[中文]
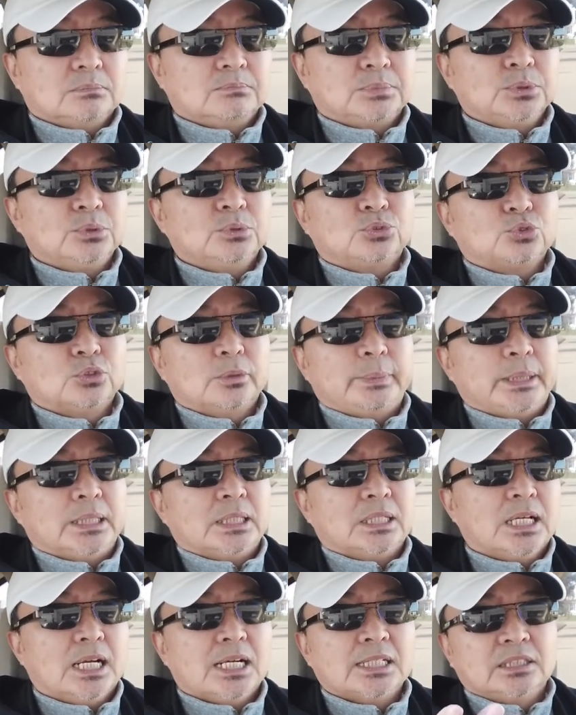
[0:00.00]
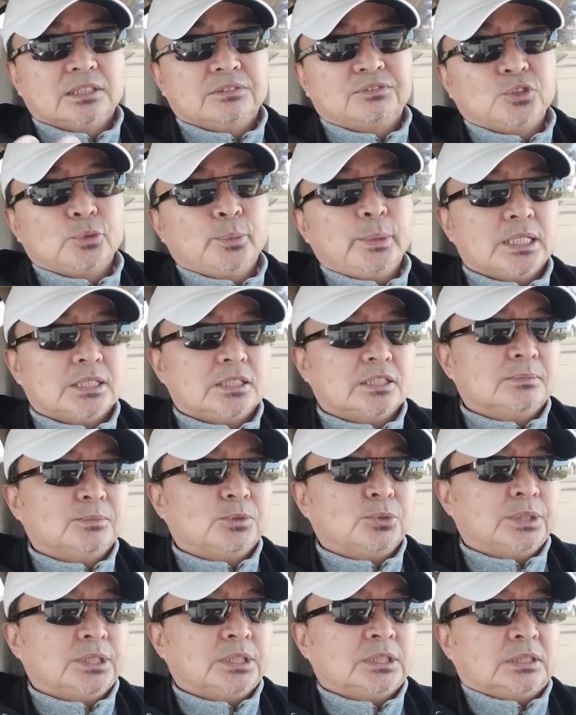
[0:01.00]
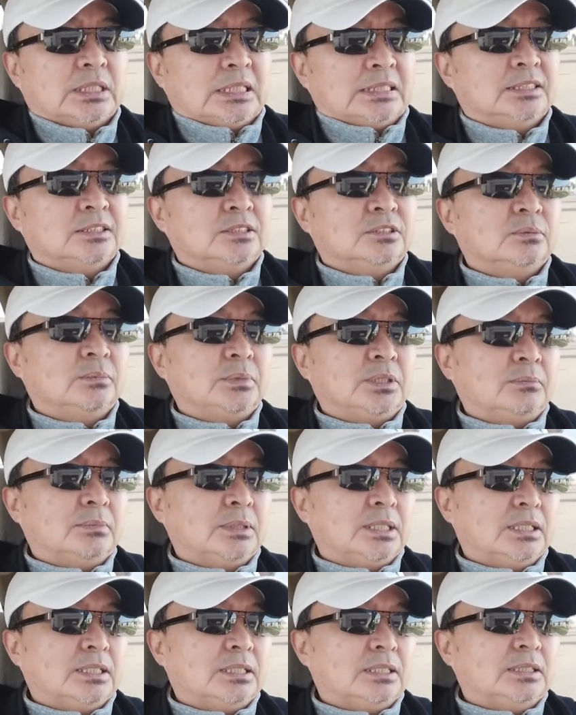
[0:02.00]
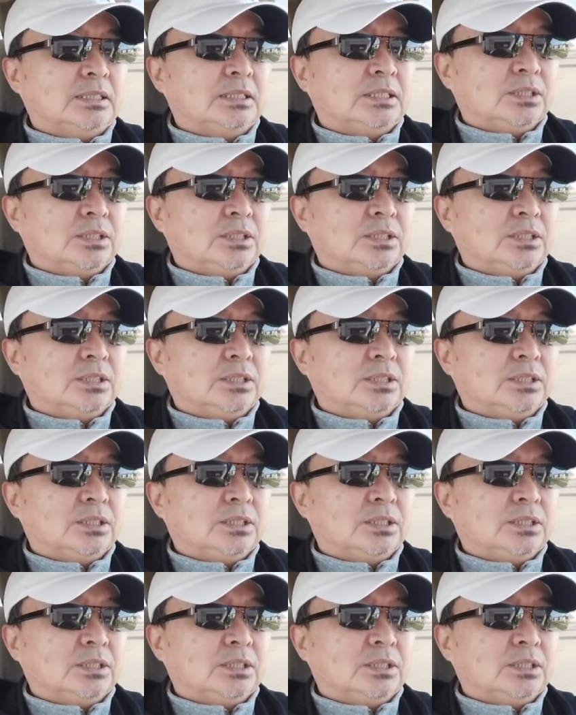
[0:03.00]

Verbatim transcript: 不用说别的，看看那个封面是怎么回事，大家就明白了。